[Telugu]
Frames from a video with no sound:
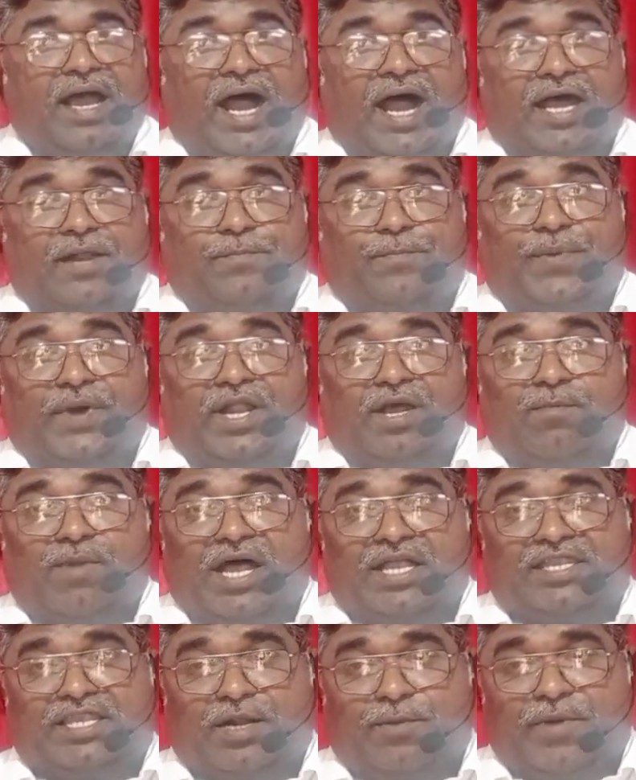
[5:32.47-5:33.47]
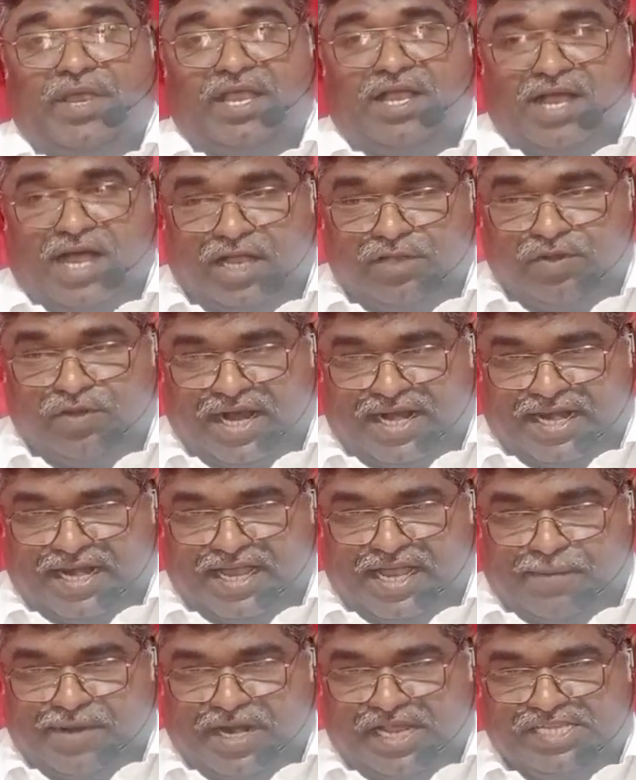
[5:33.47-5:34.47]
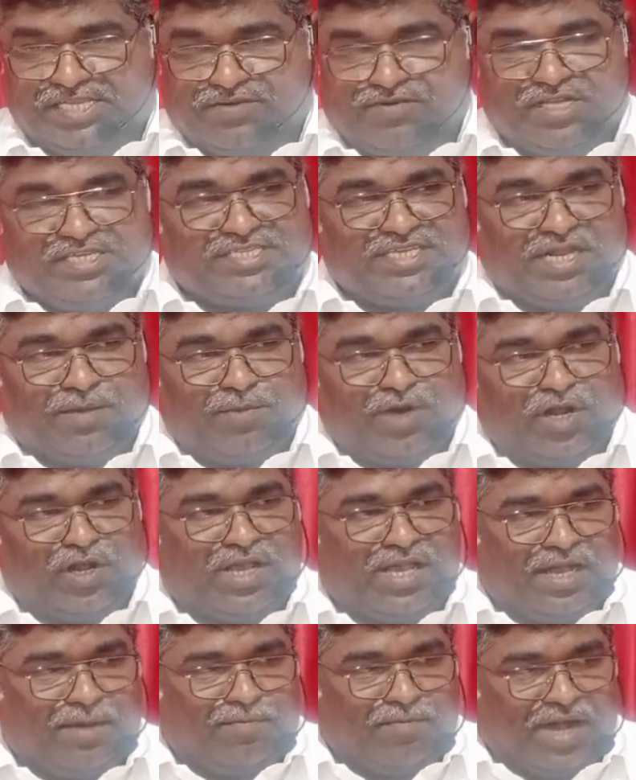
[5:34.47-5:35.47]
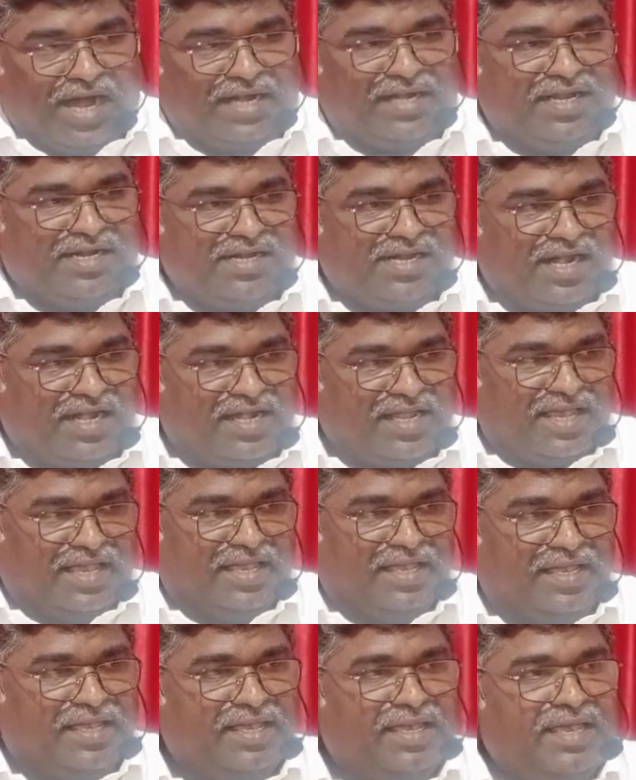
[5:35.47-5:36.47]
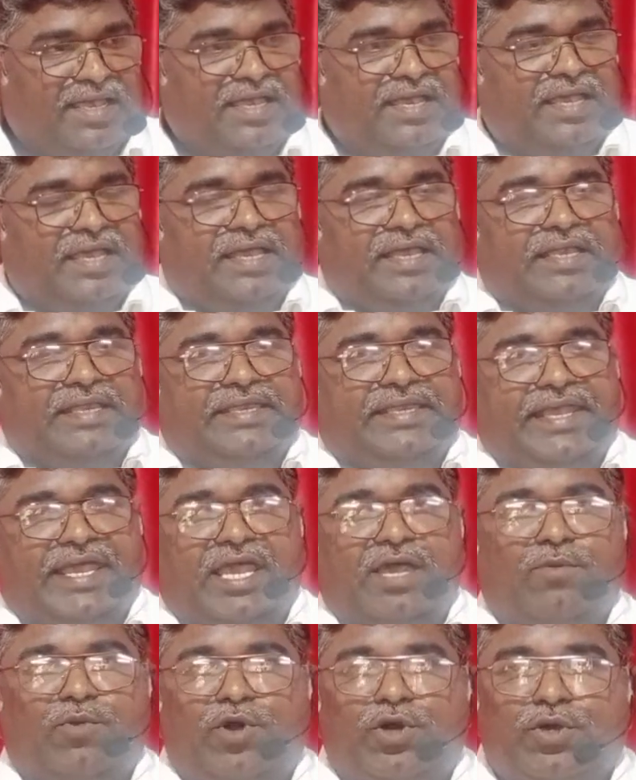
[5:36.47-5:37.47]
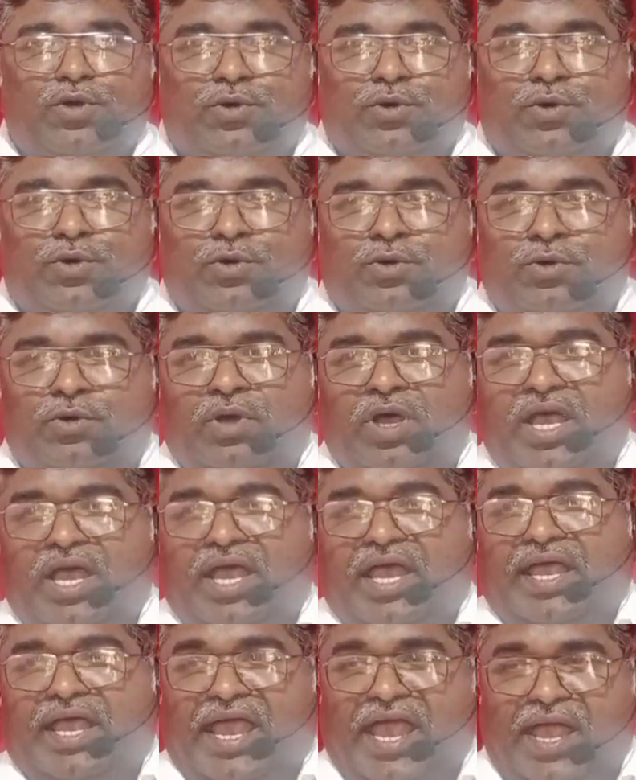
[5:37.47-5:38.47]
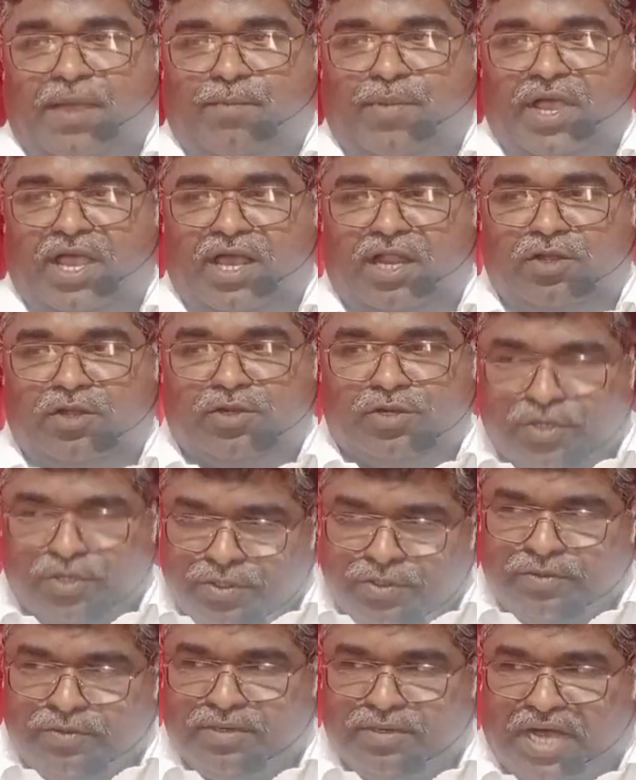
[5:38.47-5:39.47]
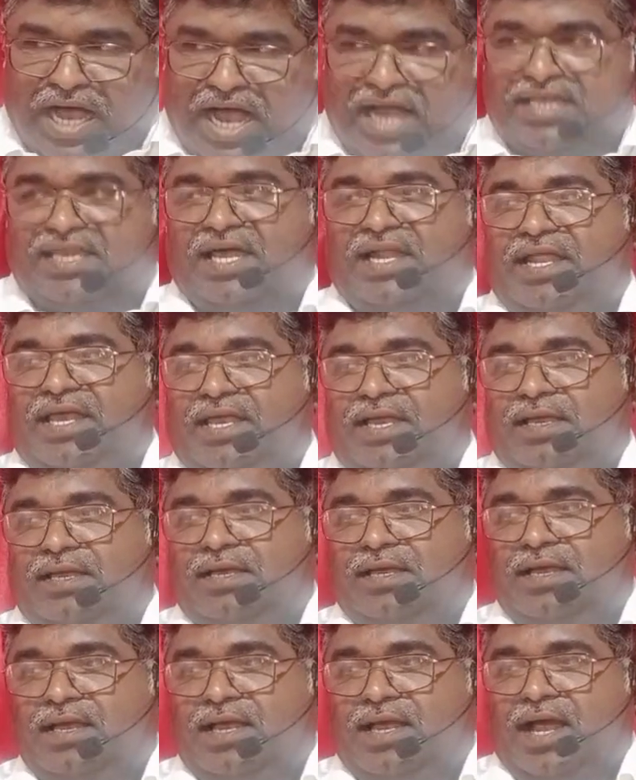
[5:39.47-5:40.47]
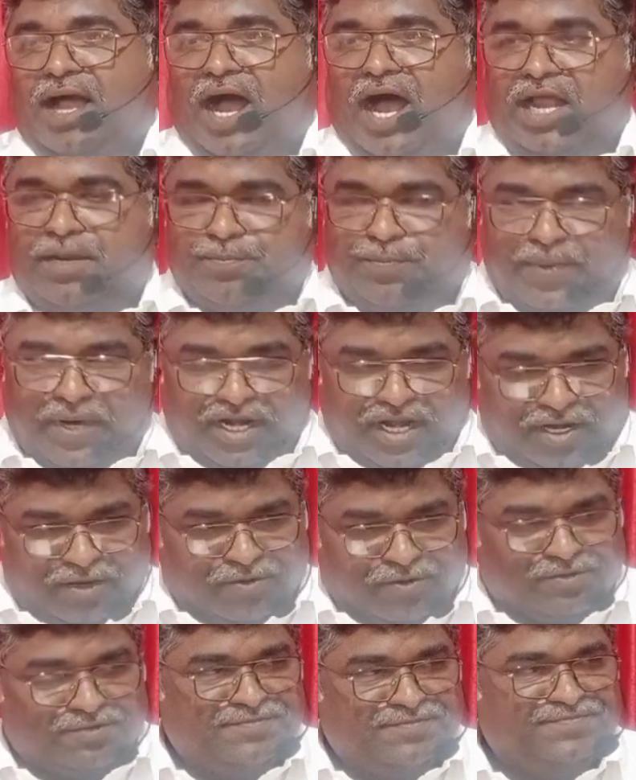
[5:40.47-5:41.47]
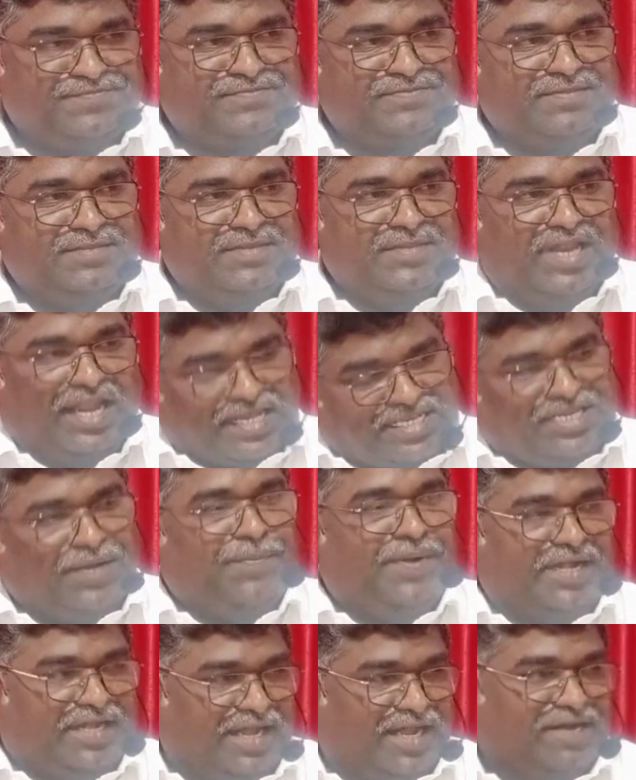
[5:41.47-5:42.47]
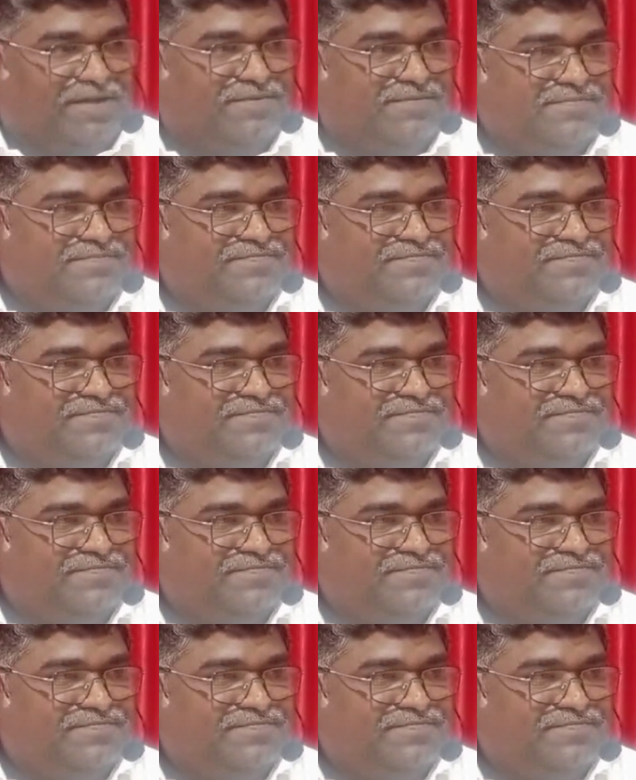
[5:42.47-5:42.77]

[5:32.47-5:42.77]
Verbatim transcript: అర్పణ మాత్రమే కాదు అక్కడ గమనించవలసిన మరొక మాట ఏంటంటే దేవుడు హేబేలును అతని అర్పణను లక్ష్య పెట్టాడు